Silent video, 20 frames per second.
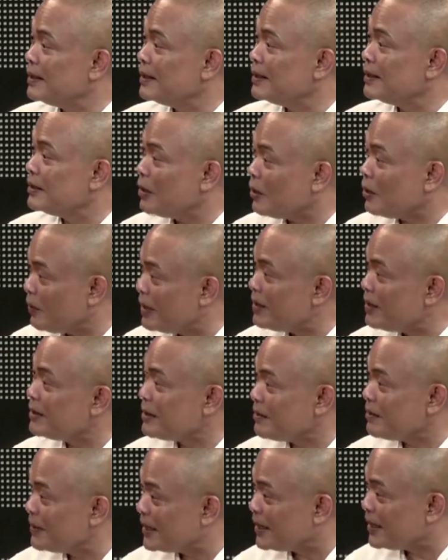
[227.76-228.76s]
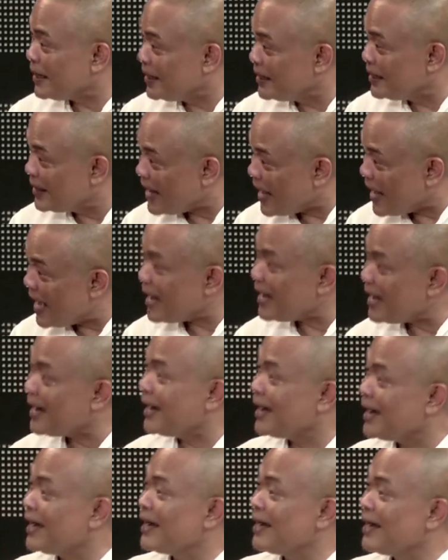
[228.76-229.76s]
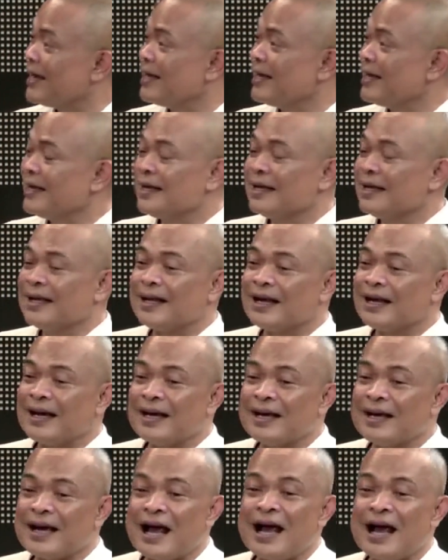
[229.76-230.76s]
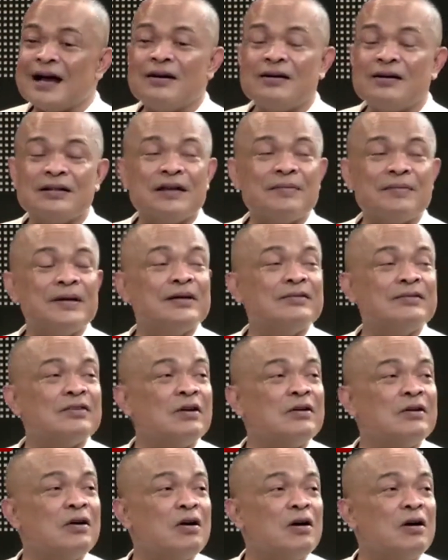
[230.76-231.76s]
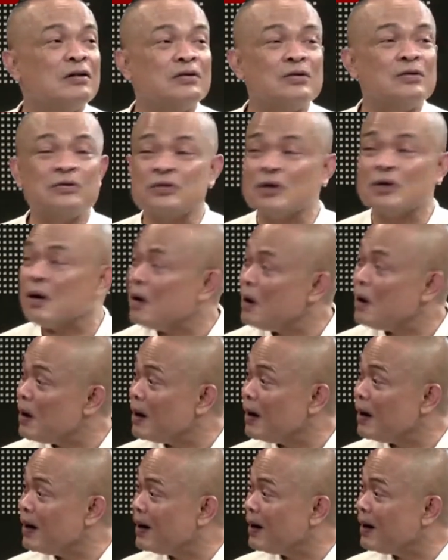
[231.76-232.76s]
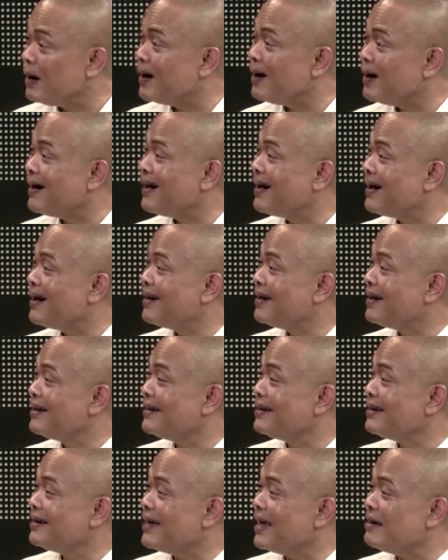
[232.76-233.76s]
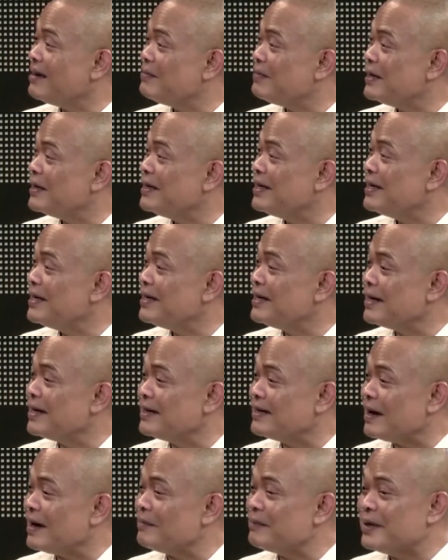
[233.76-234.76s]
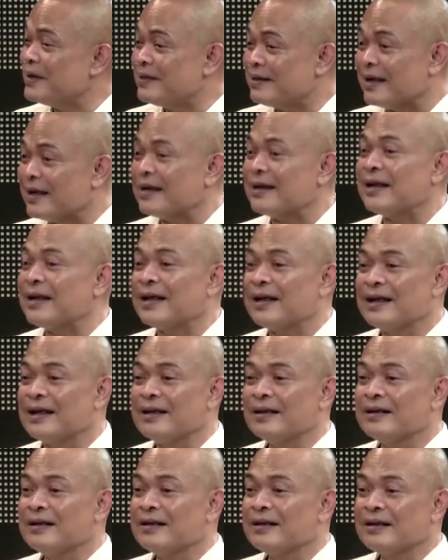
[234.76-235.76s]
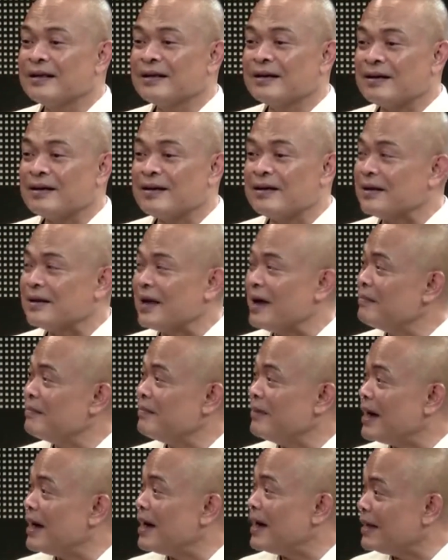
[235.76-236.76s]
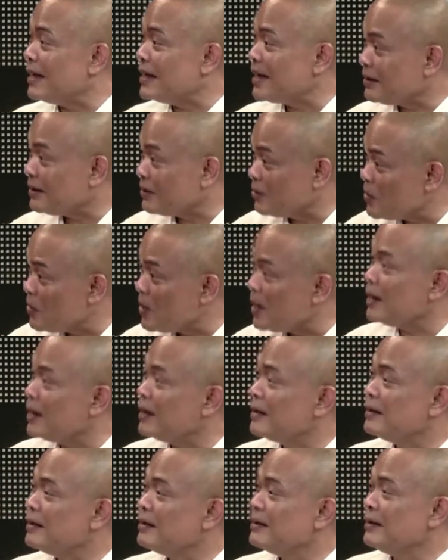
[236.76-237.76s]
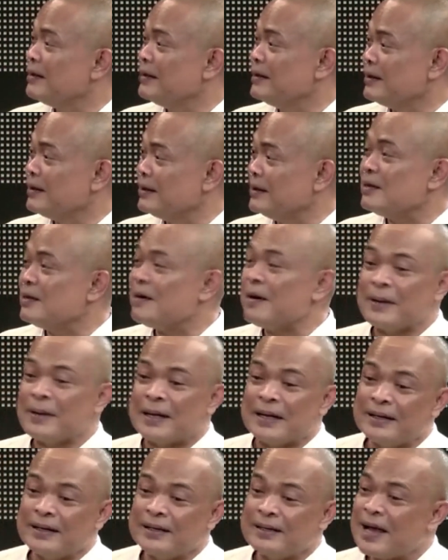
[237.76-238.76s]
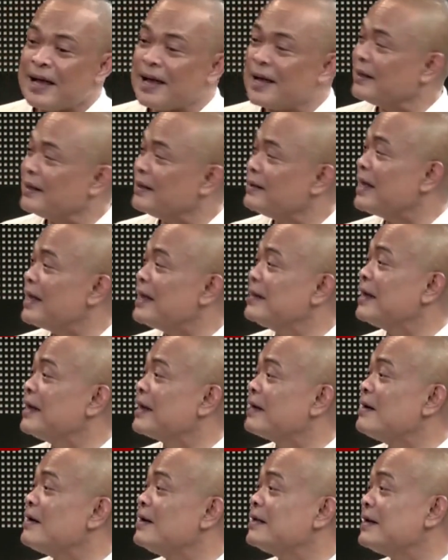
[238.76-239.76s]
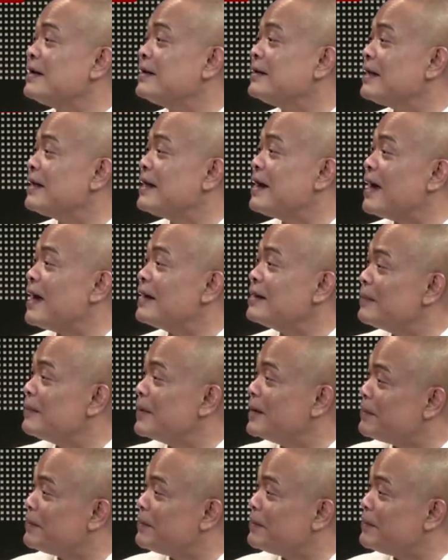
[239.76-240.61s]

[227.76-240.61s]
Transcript: ยกเว้นน่าจะมีคดีค้างคดีค้างก็จะมีสน.ทุ่งสองห้องในพื้นที่เรือนจำพิเศษเนี่ยก็จะมาอายัดตัวหรือว่าไปถ้านั่นเสร็จก็ทนายจะไปป